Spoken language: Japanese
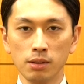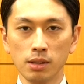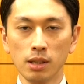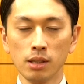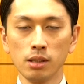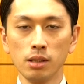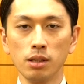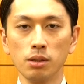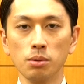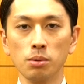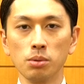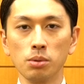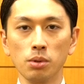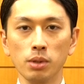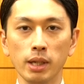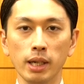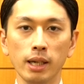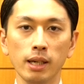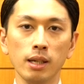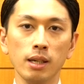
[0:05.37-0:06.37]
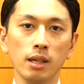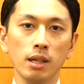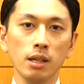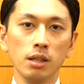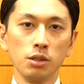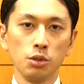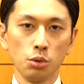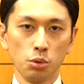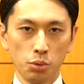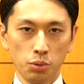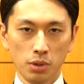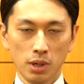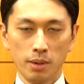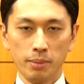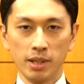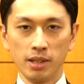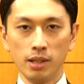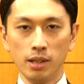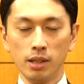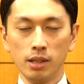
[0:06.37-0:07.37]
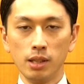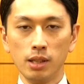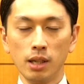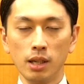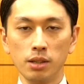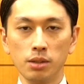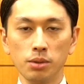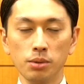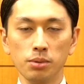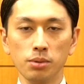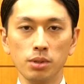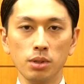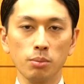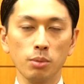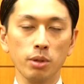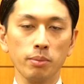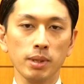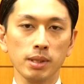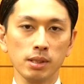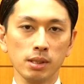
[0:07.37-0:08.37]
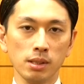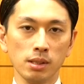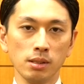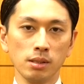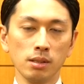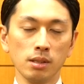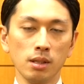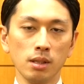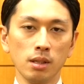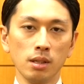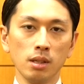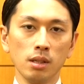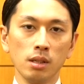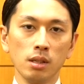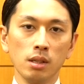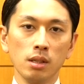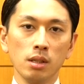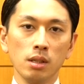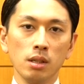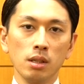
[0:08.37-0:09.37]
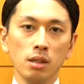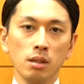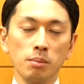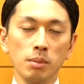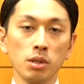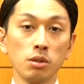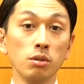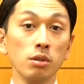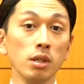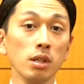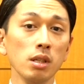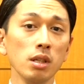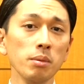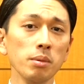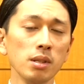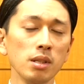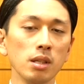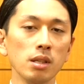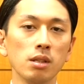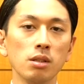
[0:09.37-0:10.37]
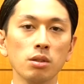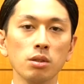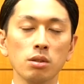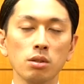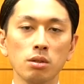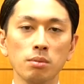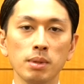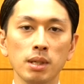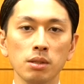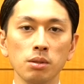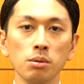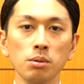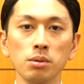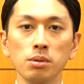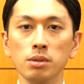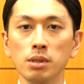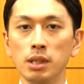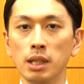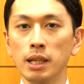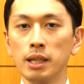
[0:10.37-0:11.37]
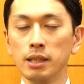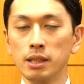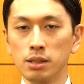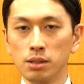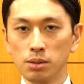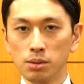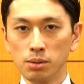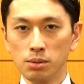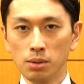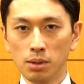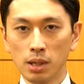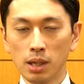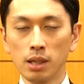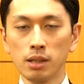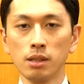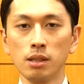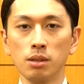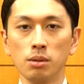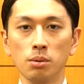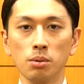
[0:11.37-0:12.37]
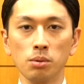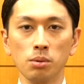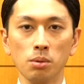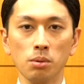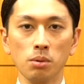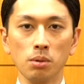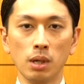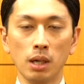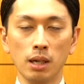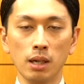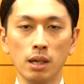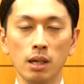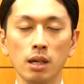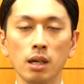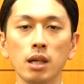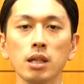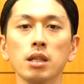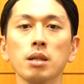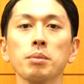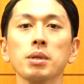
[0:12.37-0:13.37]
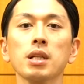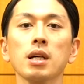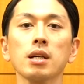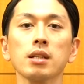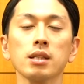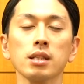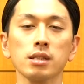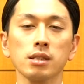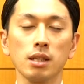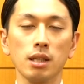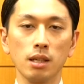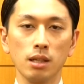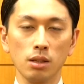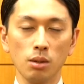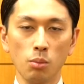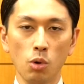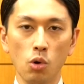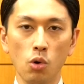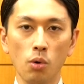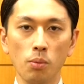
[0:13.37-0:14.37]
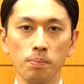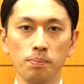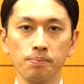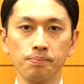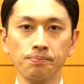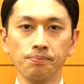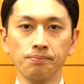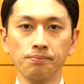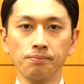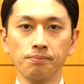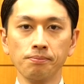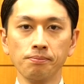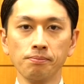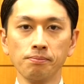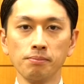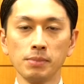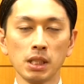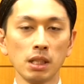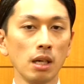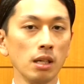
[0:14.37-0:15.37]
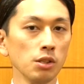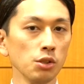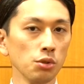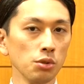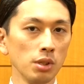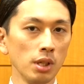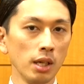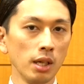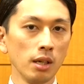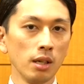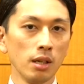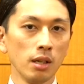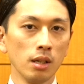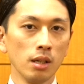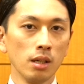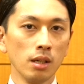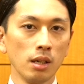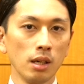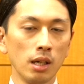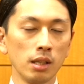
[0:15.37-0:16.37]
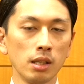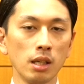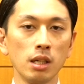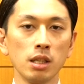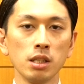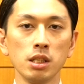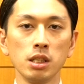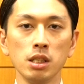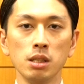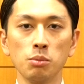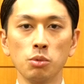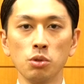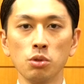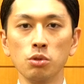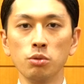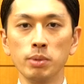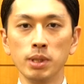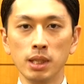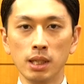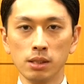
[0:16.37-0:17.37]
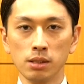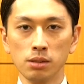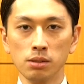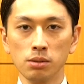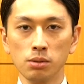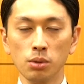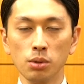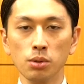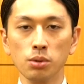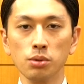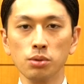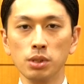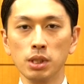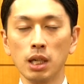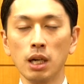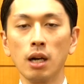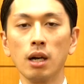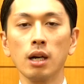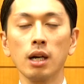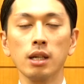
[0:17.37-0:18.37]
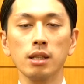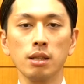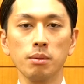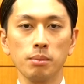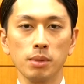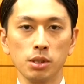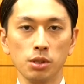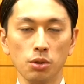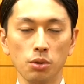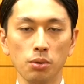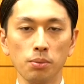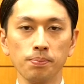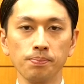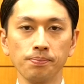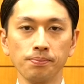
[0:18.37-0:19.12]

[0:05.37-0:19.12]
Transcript: るかっていうことでちょっと深めていきたいというふうに思います。まあ、クリエイティビティっていうのをまあどういうふうに定義するのかっていうことから考えてみたいんですけれども、まあ、単純で新しいものを生み出すというふうに考えてみましょ